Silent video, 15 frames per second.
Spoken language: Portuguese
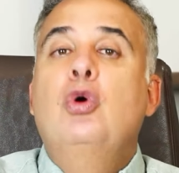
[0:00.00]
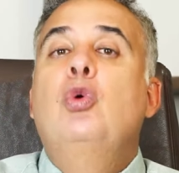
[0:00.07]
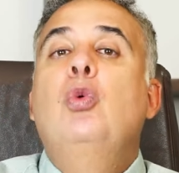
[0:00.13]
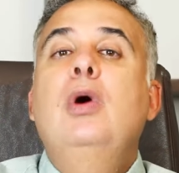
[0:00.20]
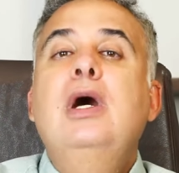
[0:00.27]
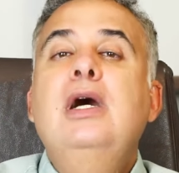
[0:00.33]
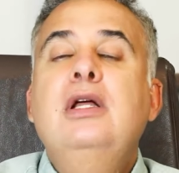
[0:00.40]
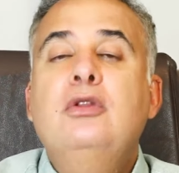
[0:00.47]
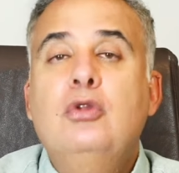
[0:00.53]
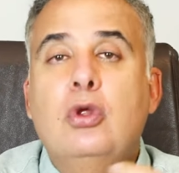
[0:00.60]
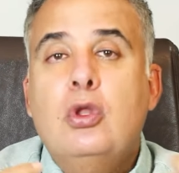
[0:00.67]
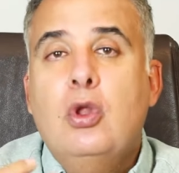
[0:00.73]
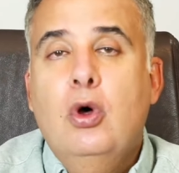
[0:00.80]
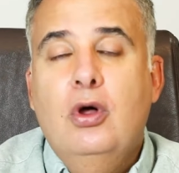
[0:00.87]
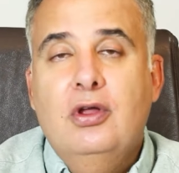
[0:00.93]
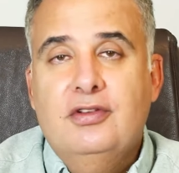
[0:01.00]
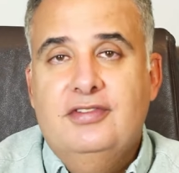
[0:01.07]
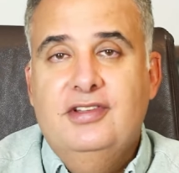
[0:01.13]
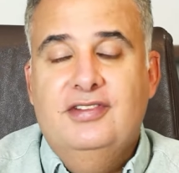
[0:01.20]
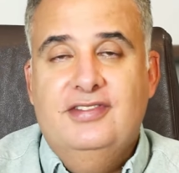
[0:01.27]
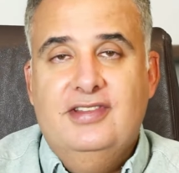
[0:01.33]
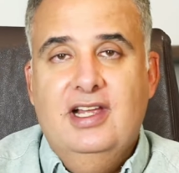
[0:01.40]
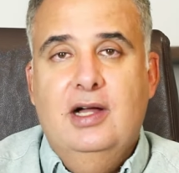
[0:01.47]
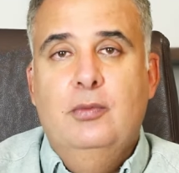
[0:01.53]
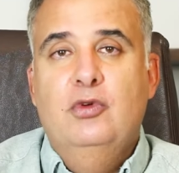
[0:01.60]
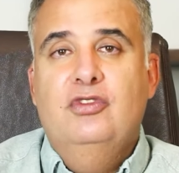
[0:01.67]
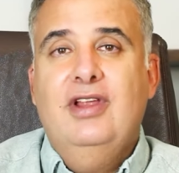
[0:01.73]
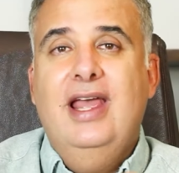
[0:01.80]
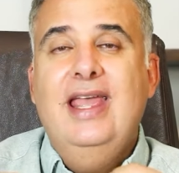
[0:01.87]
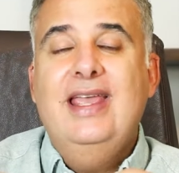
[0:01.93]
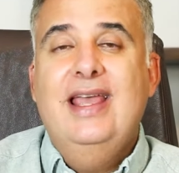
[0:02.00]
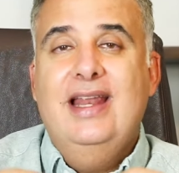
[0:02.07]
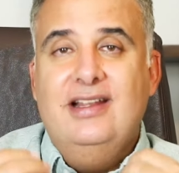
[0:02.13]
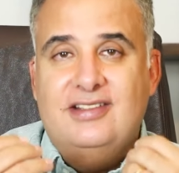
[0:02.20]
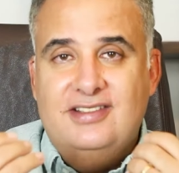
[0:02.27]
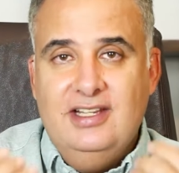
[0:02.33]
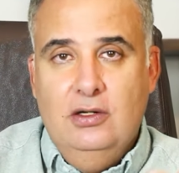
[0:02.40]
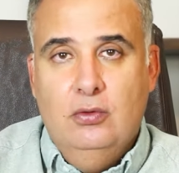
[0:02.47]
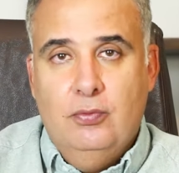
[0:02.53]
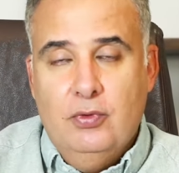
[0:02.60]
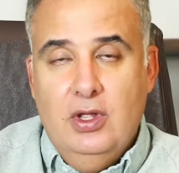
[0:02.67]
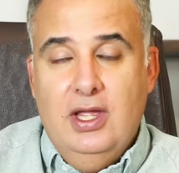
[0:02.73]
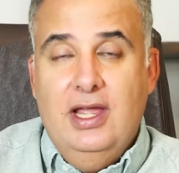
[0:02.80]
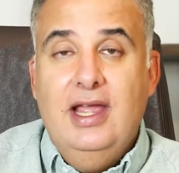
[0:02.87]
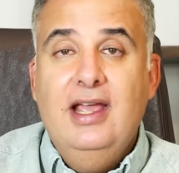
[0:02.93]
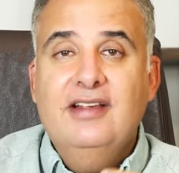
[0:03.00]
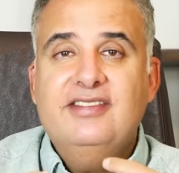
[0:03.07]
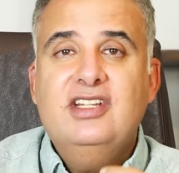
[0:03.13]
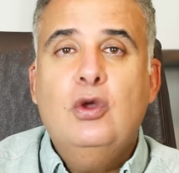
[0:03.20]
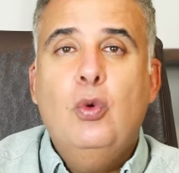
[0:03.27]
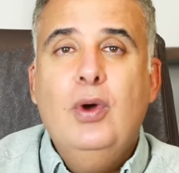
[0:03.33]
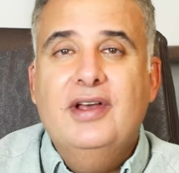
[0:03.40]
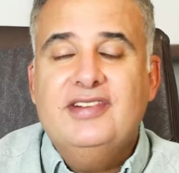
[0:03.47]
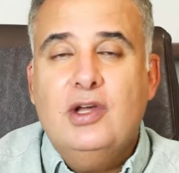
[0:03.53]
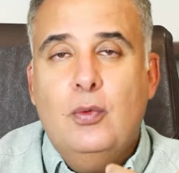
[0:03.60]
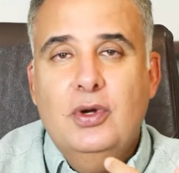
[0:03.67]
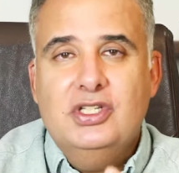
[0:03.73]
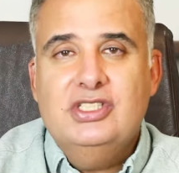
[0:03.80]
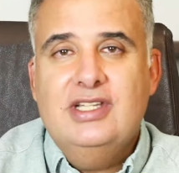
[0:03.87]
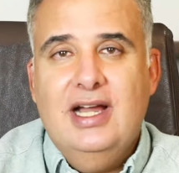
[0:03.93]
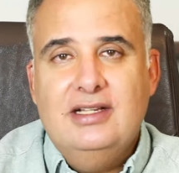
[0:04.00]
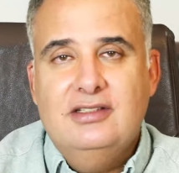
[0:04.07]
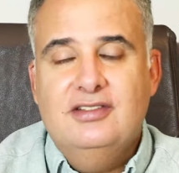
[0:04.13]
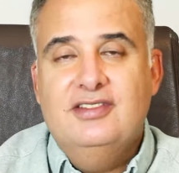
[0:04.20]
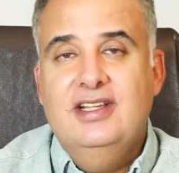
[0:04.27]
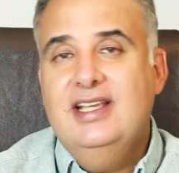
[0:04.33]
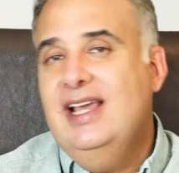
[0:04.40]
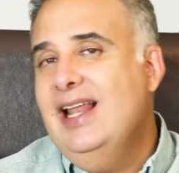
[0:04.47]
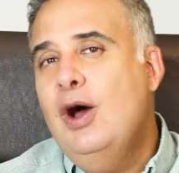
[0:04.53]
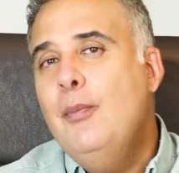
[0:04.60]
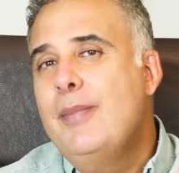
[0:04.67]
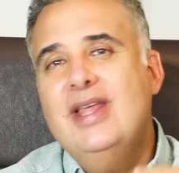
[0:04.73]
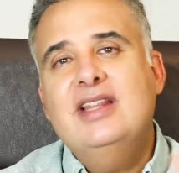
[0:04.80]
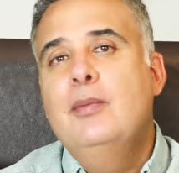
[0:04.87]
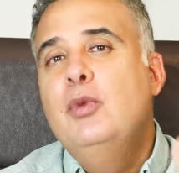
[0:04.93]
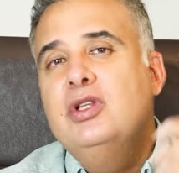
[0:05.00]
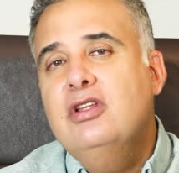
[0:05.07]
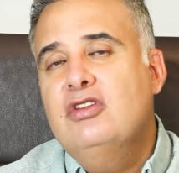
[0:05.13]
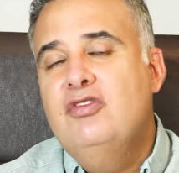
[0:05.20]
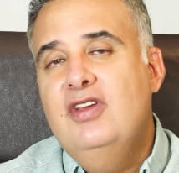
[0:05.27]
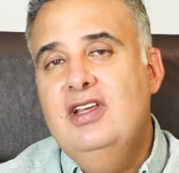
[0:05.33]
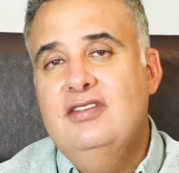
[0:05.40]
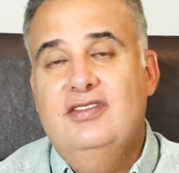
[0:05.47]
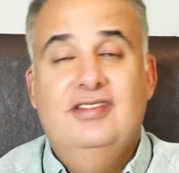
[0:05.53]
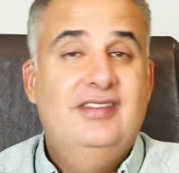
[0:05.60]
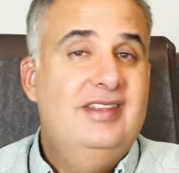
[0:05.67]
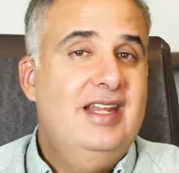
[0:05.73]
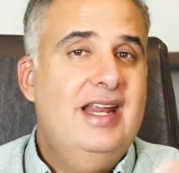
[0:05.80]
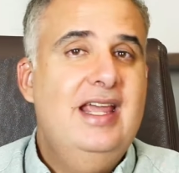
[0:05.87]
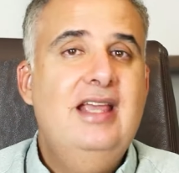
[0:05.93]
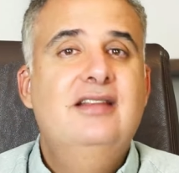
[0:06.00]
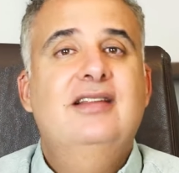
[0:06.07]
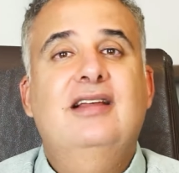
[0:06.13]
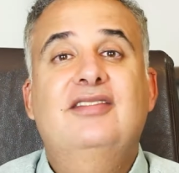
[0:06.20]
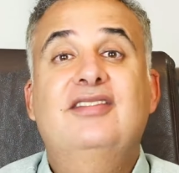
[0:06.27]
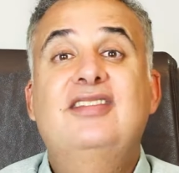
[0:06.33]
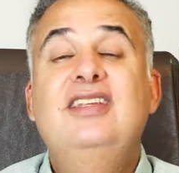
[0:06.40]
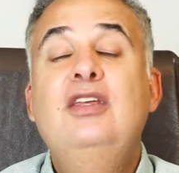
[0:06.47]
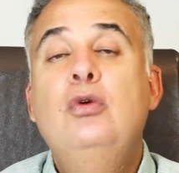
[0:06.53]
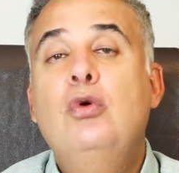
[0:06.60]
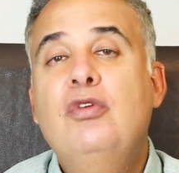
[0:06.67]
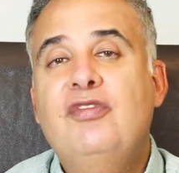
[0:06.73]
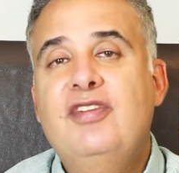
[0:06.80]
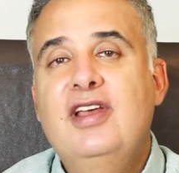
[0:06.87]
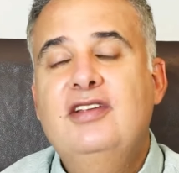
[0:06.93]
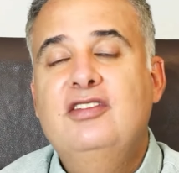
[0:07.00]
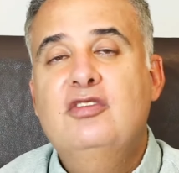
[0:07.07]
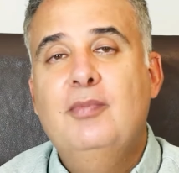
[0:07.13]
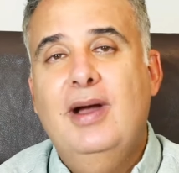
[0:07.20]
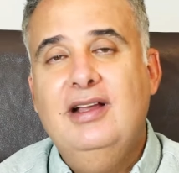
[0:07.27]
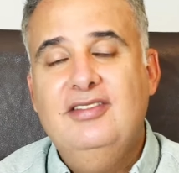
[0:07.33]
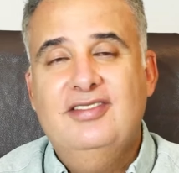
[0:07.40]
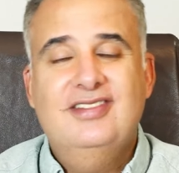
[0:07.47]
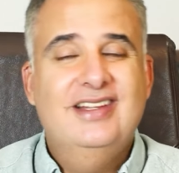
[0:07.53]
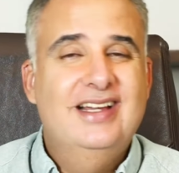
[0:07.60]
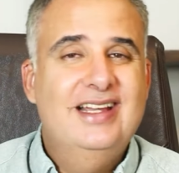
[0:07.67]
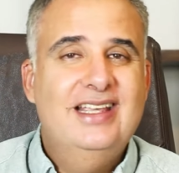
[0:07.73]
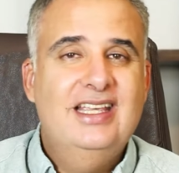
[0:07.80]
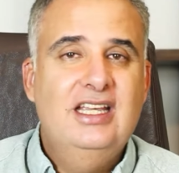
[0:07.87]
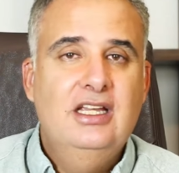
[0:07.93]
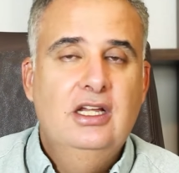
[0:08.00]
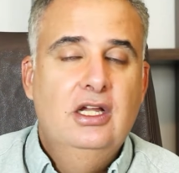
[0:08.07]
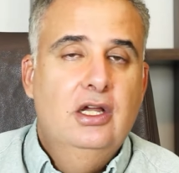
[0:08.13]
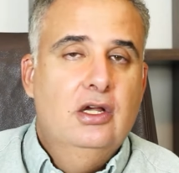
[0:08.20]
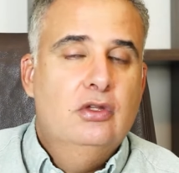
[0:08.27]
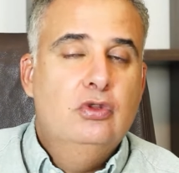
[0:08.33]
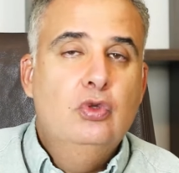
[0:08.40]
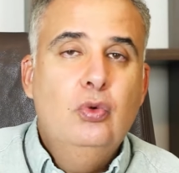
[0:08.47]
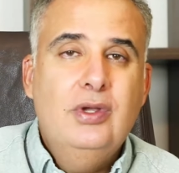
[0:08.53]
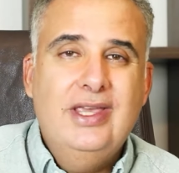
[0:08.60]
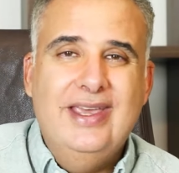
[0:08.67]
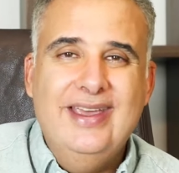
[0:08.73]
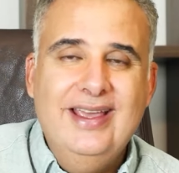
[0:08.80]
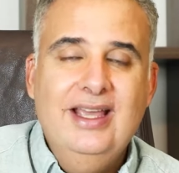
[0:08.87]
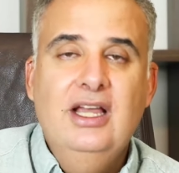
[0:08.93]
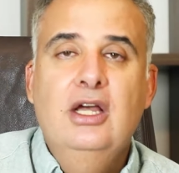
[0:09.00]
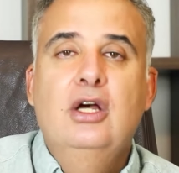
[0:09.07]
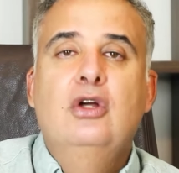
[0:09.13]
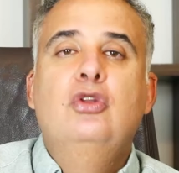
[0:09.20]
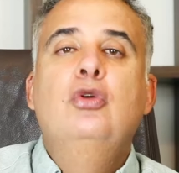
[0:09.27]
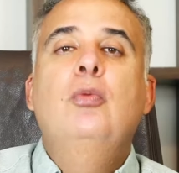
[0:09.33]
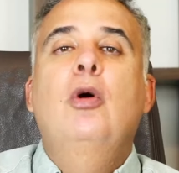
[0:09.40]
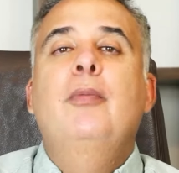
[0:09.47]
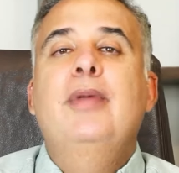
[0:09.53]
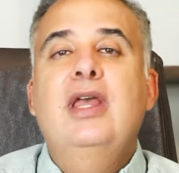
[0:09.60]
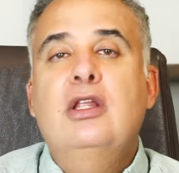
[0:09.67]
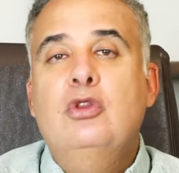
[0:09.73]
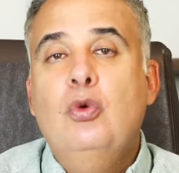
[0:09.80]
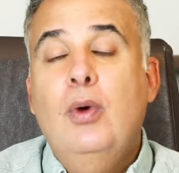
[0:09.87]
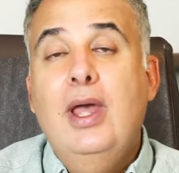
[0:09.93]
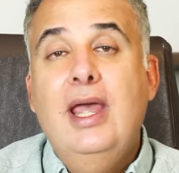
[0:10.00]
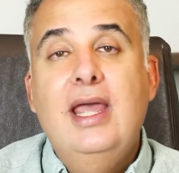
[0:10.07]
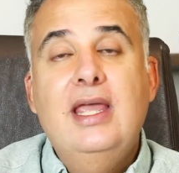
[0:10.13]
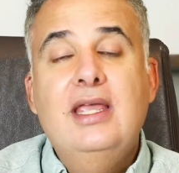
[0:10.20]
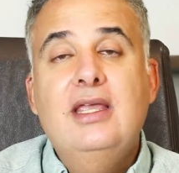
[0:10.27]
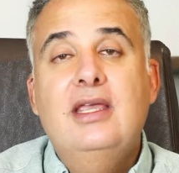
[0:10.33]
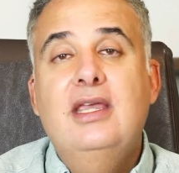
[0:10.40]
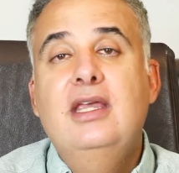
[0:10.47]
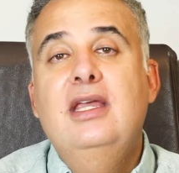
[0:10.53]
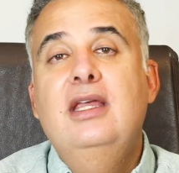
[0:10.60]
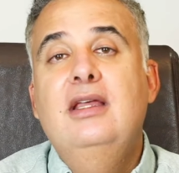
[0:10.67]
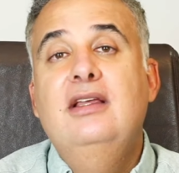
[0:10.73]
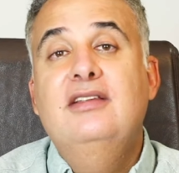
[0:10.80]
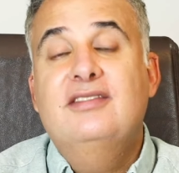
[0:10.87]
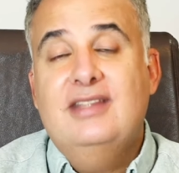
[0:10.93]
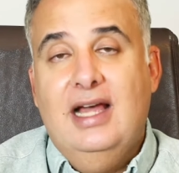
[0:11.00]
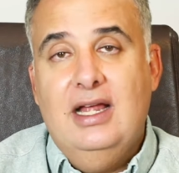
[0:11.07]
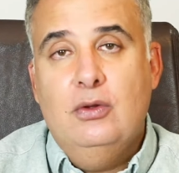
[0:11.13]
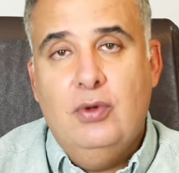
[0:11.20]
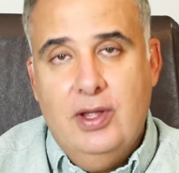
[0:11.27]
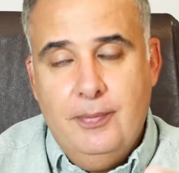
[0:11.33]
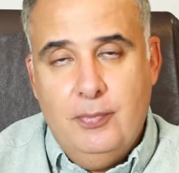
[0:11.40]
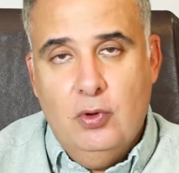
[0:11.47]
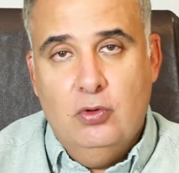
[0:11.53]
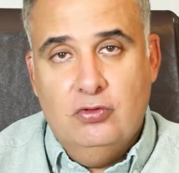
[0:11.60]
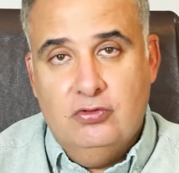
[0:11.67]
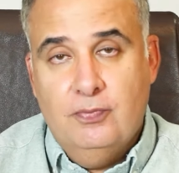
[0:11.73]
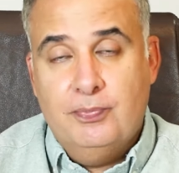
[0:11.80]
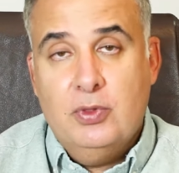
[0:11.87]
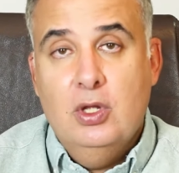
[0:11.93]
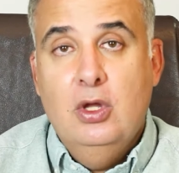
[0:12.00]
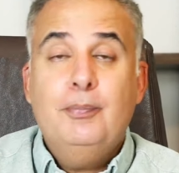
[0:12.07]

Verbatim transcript: Quando nós estamos em ereção, esse, essa quantidade de sangue ela aumenta muitas vezes, 3 a 5 vezes mais sangue do que no momento em que está no repouso.